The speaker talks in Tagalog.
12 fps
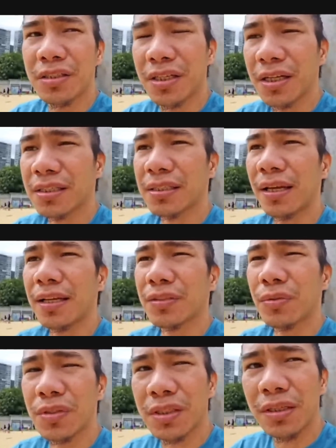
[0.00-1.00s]
10,
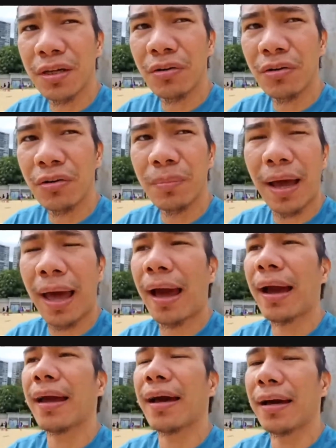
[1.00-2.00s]
alas 11 ng umaga
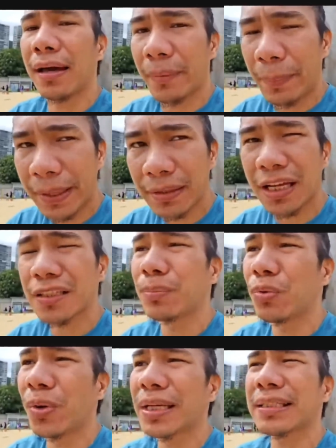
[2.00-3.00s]
hanggang gabi, tas
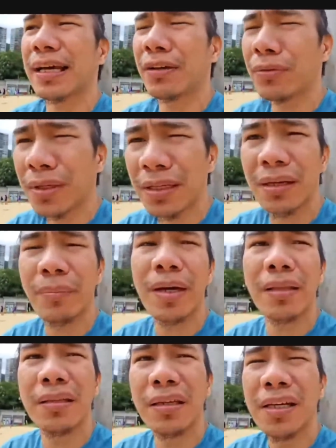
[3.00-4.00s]
bukas ganun na
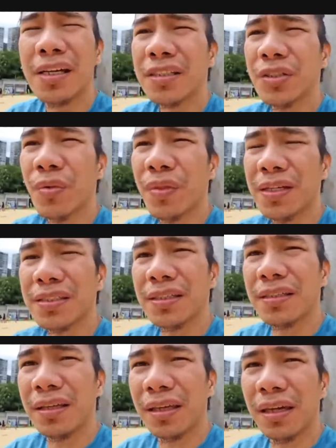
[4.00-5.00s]
naman. So this
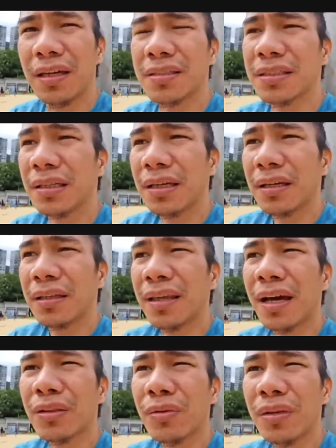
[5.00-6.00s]
indicates
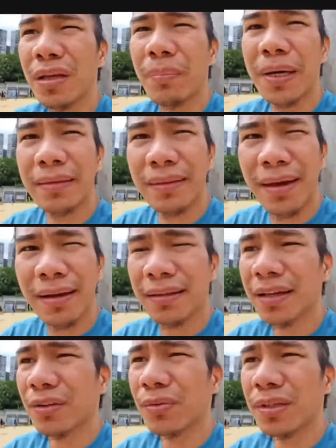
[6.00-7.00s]
not only Bantag,
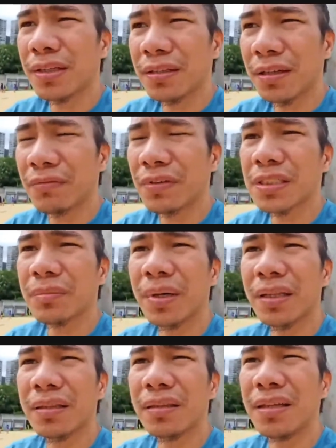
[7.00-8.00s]
not only Tevez,
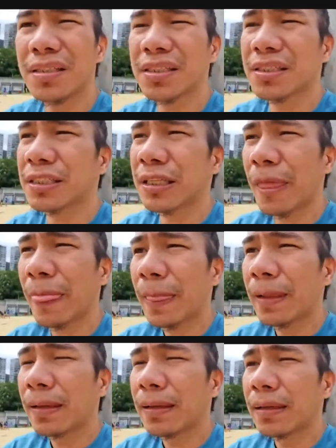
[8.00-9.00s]
but this
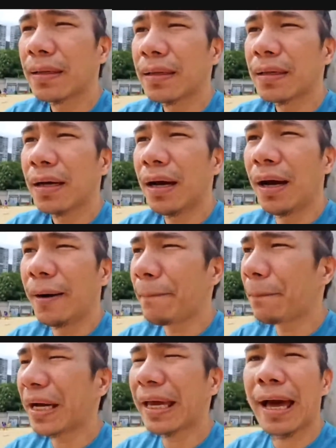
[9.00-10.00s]
uh,
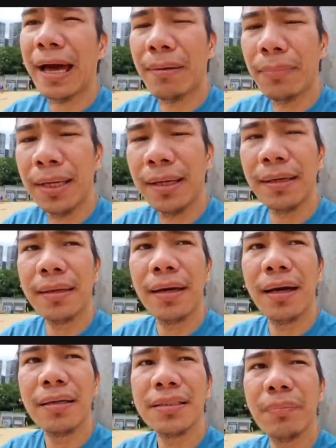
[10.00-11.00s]
pagkakamali
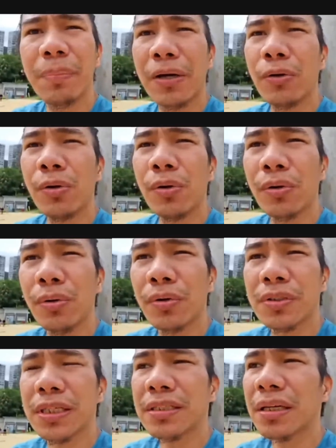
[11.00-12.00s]
uh, sa
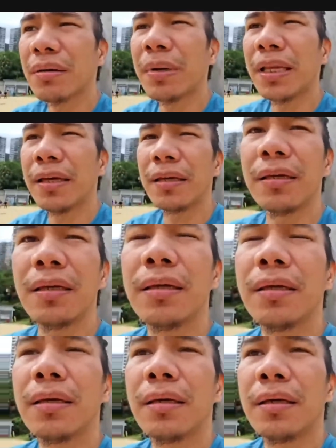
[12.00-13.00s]
pagluluklok sa isang maling
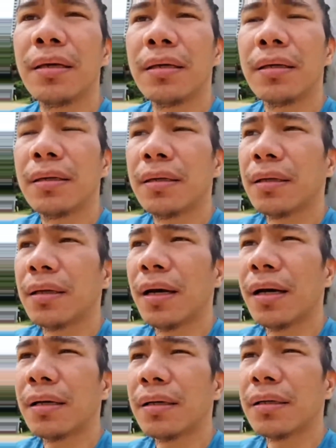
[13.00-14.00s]

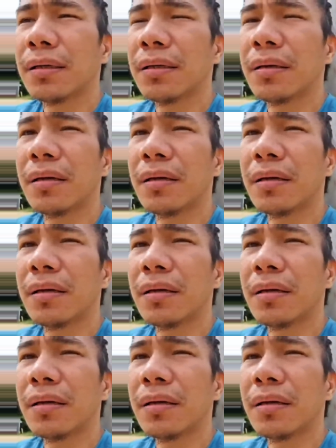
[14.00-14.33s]
uh,